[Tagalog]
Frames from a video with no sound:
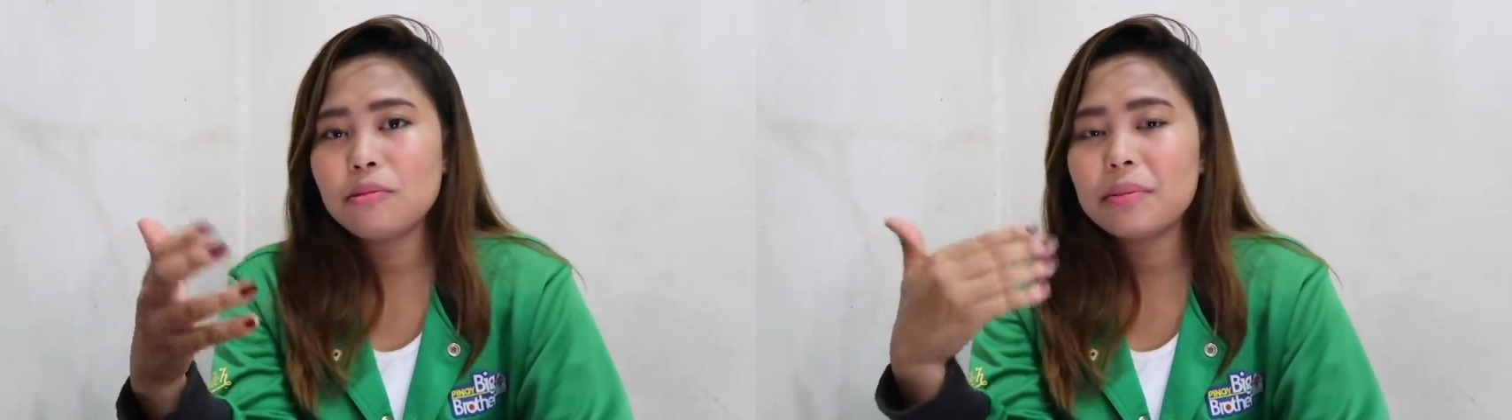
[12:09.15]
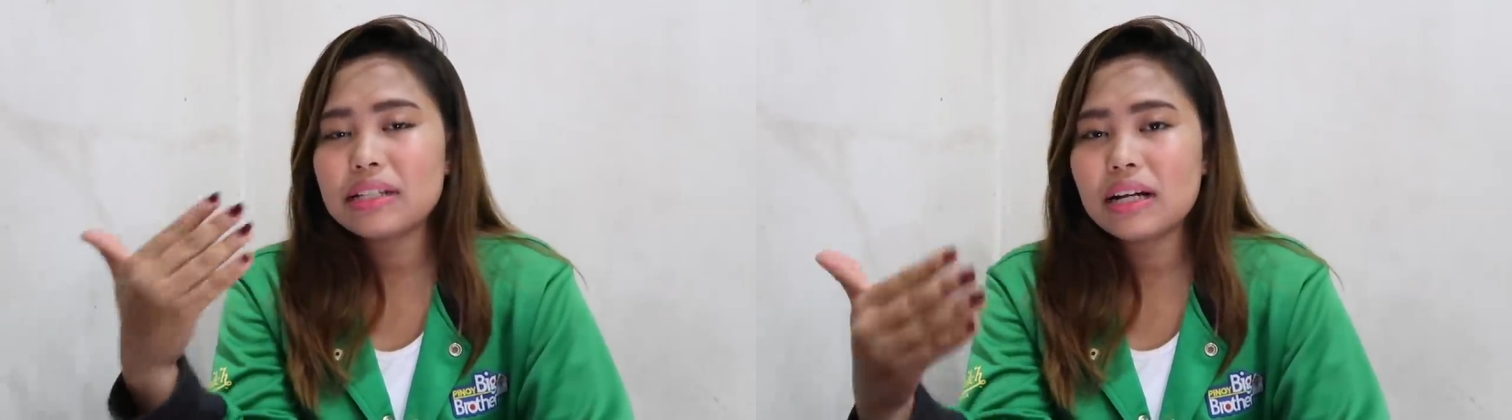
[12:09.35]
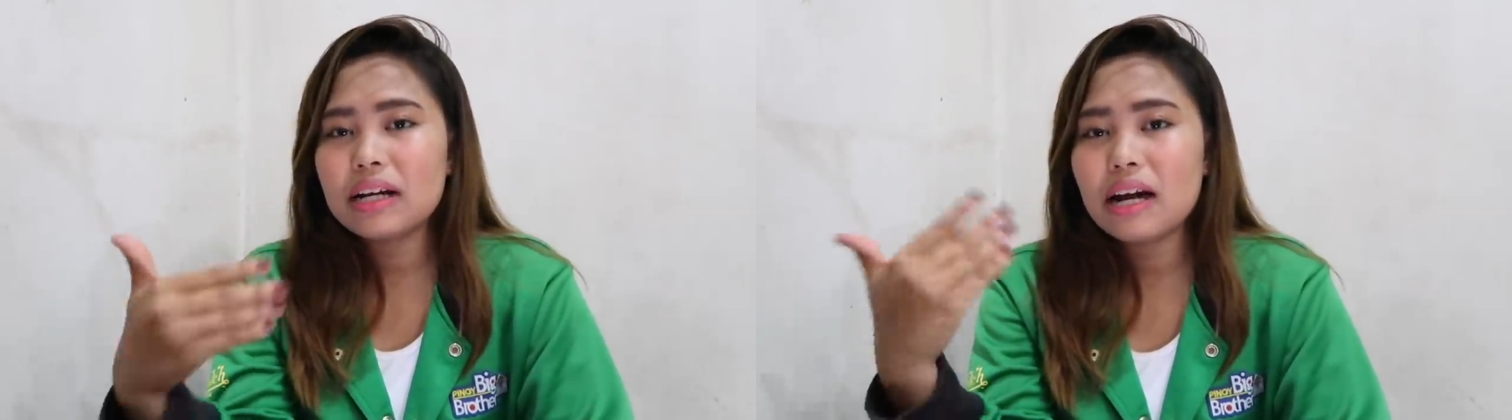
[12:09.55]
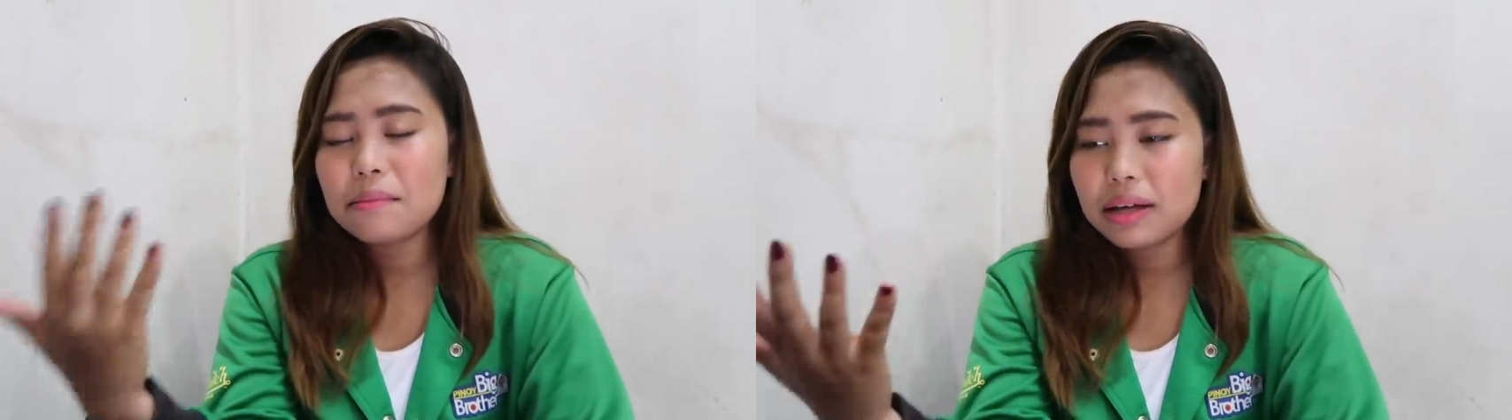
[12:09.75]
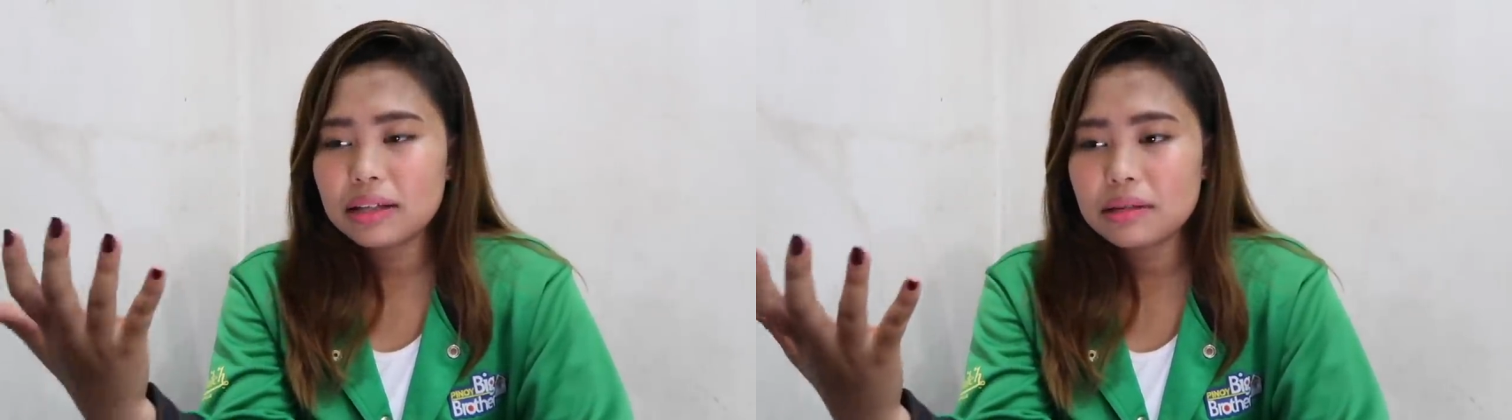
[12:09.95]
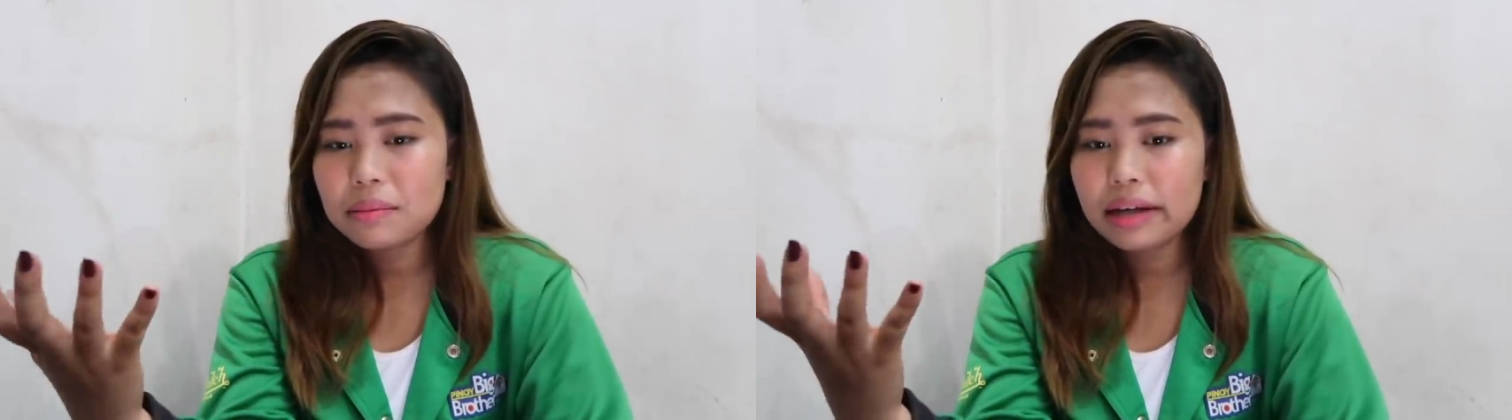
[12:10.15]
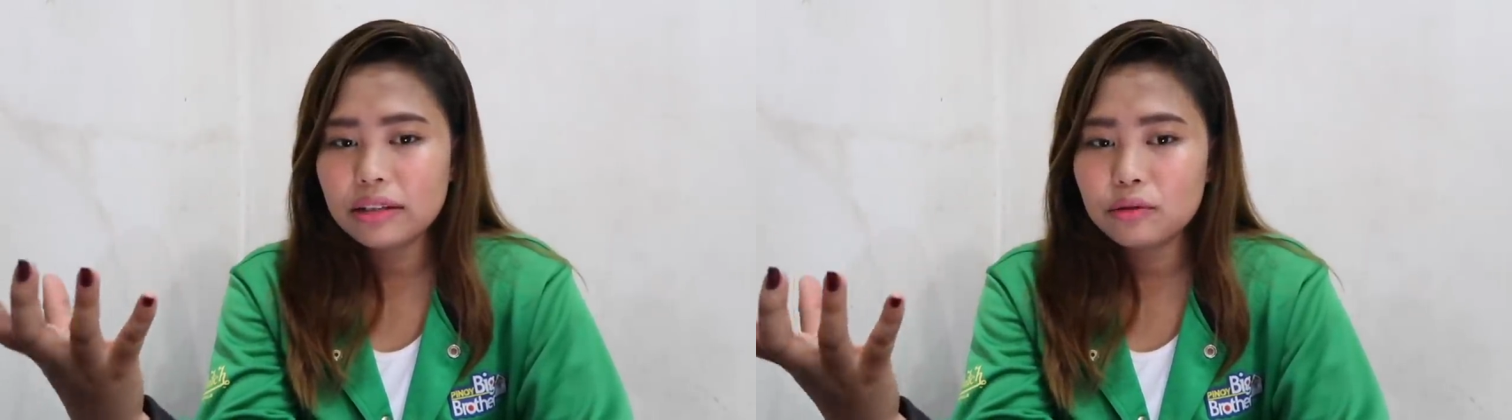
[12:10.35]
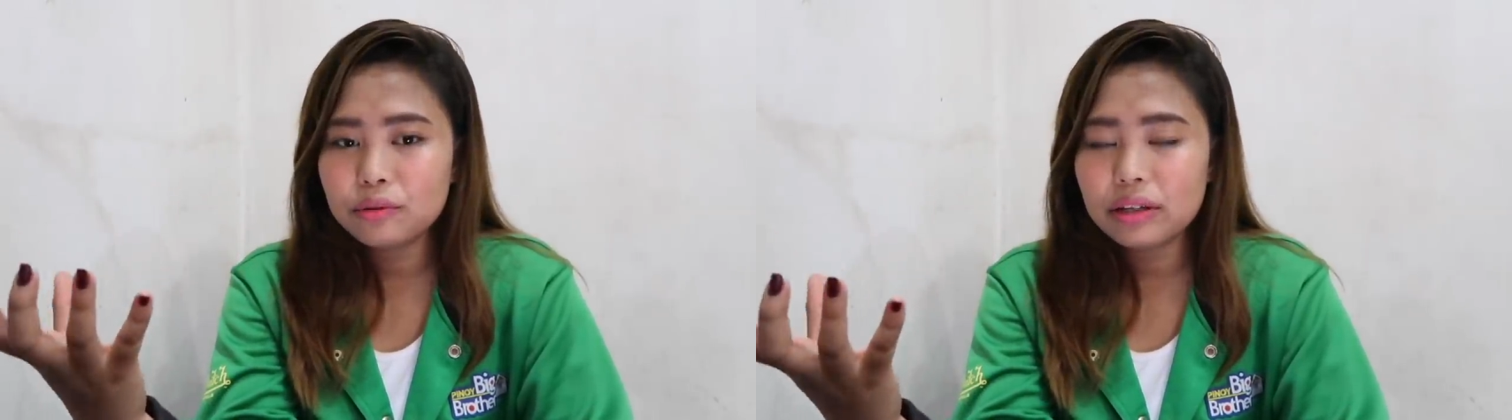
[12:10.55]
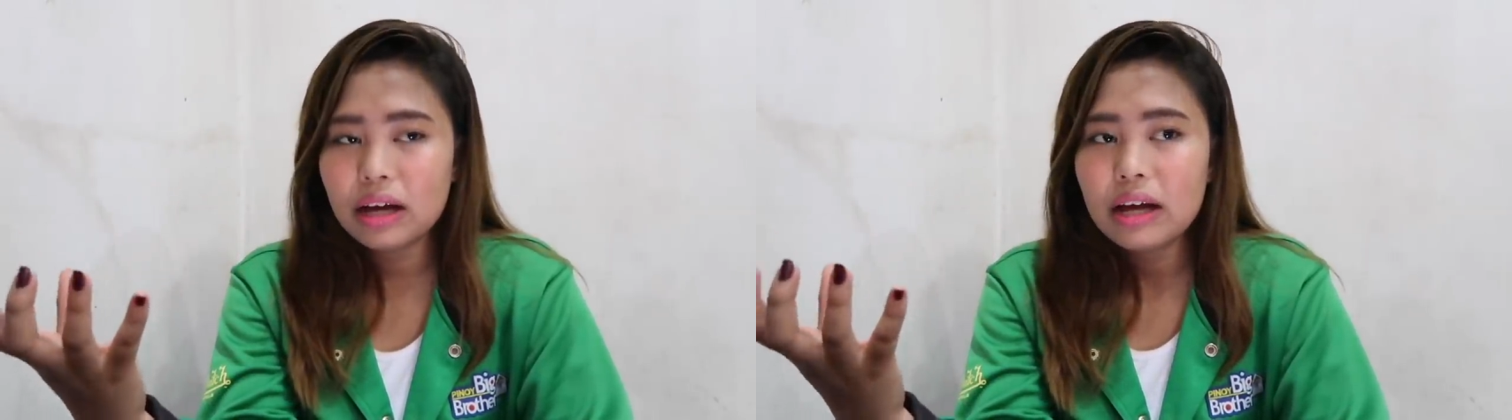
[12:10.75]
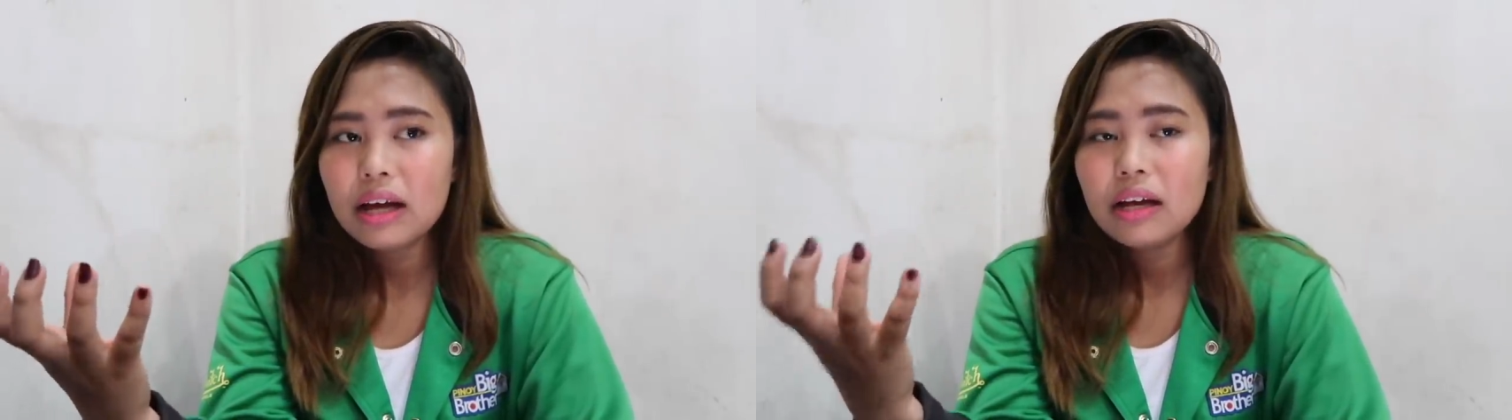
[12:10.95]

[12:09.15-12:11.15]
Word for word: lumabas talaga kami sa bahay ni kuya,